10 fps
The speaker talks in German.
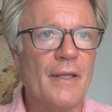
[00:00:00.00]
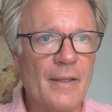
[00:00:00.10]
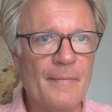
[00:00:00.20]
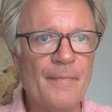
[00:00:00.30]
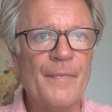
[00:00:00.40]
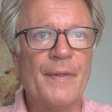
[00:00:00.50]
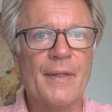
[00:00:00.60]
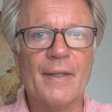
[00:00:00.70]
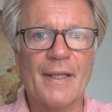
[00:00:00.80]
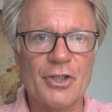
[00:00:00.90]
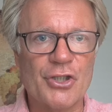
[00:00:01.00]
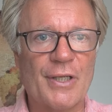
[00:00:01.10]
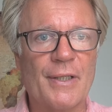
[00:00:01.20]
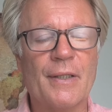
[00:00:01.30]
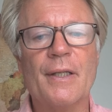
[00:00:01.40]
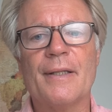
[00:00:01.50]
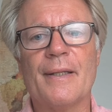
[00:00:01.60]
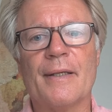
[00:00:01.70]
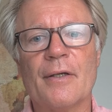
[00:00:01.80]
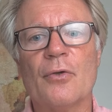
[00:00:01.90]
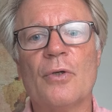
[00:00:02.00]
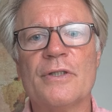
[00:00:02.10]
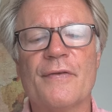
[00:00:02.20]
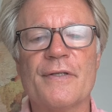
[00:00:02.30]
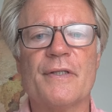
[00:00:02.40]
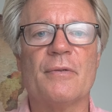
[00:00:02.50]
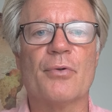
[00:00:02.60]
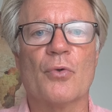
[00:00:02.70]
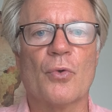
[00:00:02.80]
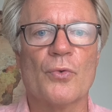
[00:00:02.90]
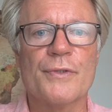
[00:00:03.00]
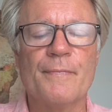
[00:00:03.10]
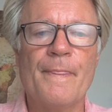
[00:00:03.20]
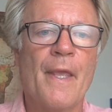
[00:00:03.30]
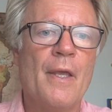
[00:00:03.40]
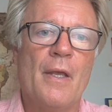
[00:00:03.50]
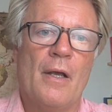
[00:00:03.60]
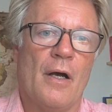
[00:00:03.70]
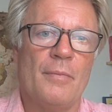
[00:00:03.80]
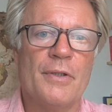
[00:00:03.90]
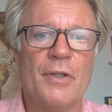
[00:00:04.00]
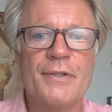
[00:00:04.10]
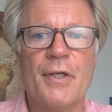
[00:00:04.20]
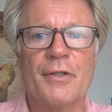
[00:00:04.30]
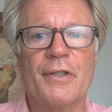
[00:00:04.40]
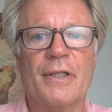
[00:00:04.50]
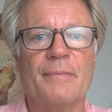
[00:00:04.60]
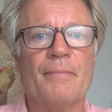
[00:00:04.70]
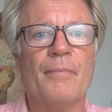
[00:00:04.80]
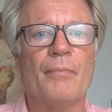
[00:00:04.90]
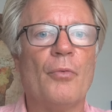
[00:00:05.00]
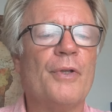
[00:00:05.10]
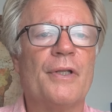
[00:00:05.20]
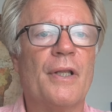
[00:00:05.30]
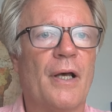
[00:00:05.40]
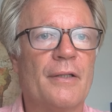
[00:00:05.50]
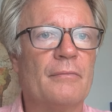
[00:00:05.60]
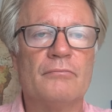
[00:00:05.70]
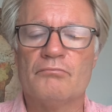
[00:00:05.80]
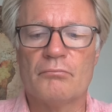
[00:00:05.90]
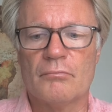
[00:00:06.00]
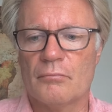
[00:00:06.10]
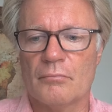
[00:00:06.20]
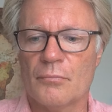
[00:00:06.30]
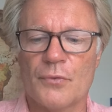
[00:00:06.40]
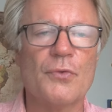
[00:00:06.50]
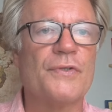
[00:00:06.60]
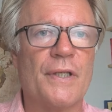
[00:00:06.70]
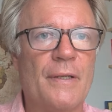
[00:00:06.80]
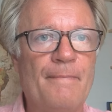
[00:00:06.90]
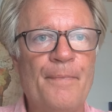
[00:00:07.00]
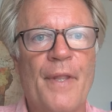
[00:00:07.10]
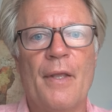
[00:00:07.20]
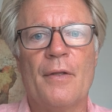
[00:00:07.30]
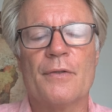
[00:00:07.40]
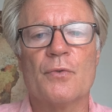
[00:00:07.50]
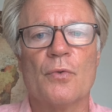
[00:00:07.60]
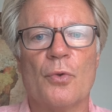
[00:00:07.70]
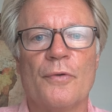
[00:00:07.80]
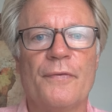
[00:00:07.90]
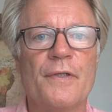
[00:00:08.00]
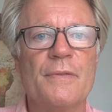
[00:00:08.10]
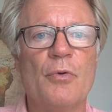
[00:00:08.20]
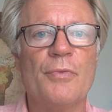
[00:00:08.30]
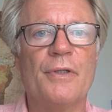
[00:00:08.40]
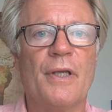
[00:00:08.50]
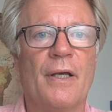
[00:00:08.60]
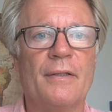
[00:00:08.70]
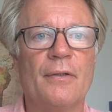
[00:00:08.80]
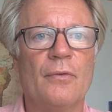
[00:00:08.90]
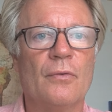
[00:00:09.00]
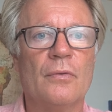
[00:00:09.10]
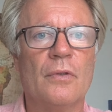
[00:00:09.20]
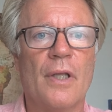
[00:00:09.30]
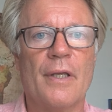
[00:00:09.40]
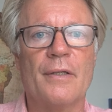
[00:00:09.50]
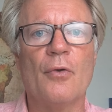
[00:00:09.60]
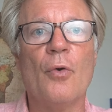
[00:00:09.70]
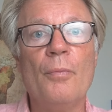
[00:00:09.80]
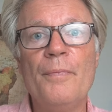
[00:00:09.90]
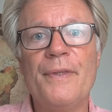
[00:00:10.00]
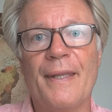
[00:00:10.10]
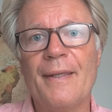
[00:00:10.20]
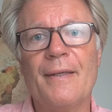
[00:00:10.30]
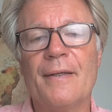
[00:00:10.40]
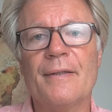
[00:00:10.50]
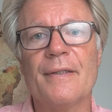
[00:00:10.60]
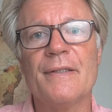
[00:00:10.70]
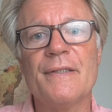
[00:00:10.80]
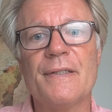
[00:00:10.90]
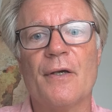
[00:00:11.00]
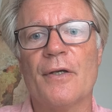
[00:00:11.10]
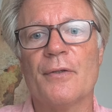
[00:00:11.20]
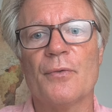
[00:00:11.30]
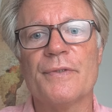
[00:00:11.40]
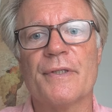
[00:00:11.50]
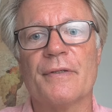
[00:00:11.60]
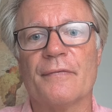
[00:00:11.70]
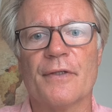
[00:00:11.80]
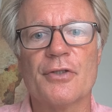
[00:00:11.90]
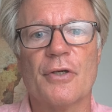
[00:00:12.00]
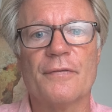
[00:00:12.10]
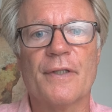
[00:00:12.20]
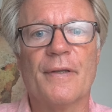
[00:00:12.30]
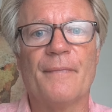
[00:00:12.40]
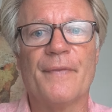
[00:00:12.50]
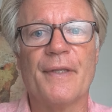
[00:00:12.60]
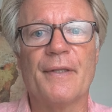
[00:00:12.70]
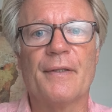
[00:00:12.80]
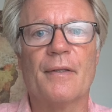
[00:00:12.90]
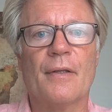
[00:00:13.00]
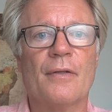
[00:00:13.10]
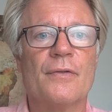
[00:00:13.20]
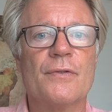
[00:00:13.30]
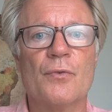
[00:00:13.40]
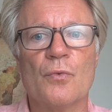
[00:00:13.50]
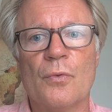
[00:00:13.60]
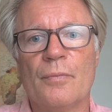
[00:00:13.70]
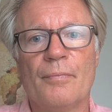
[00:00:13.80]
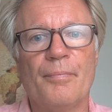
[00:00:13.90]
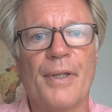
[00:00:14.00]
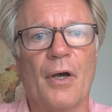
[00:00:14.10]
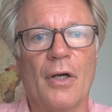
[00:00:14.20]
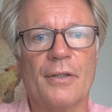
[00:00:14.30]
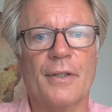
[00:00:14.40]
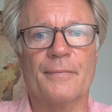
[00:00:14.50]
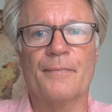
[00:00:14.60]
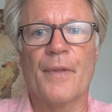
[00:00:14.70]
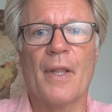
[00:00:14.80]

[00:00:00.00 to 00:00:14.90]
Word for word: im Erstellen der kurzfristigen Prognosen. Aber das hat eben momentan System. So läuft das momentan und ein Umdenken ist ja in unserer Wirtschaft nicht zu beachten.